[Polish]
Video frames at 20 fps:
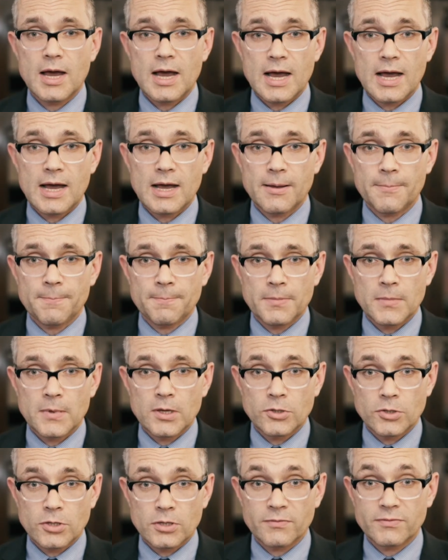a
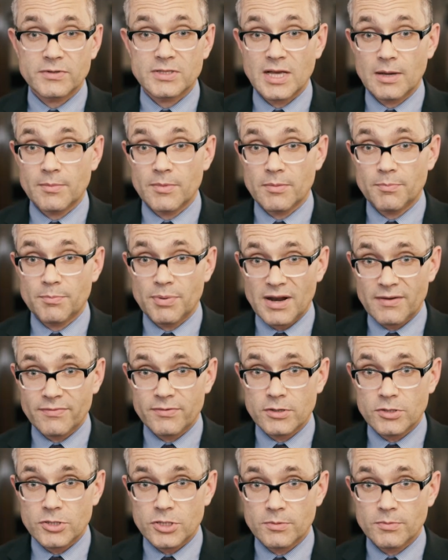środowiskami
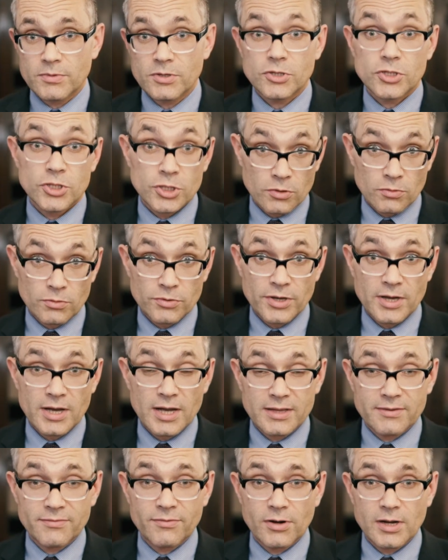prawniczymi, szczególnie
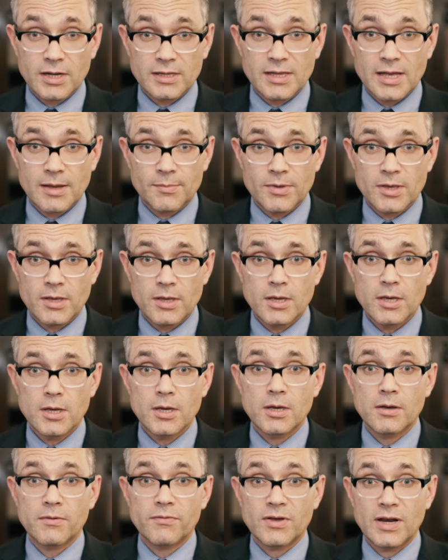adwokatami
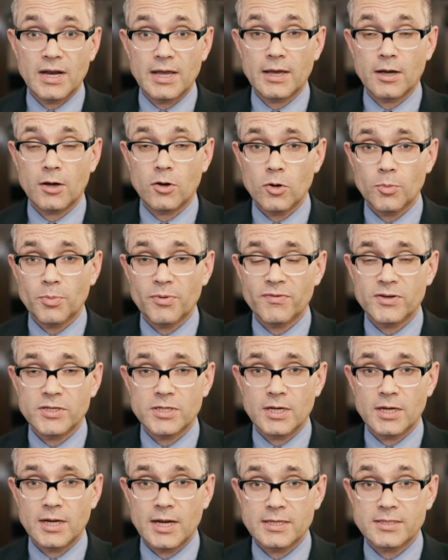w krajach Grupy
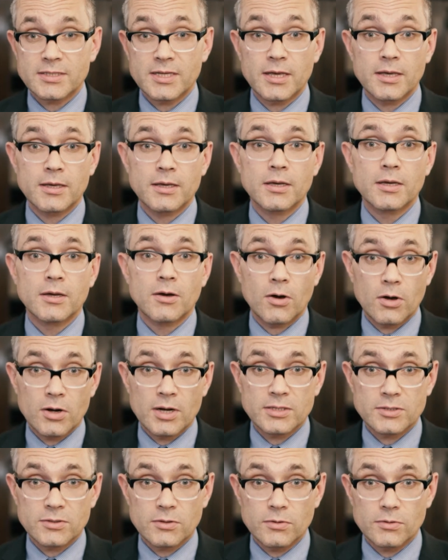Wyszehradzkiej
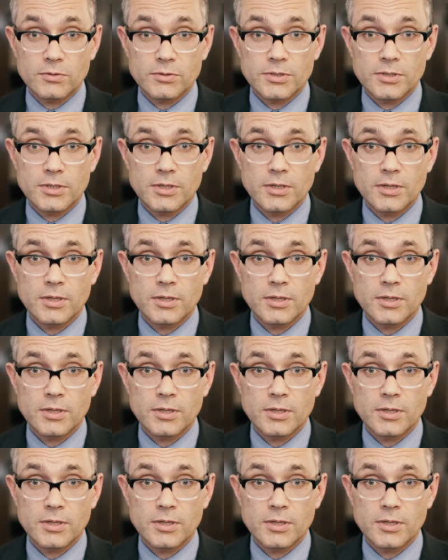oraz Gruzji.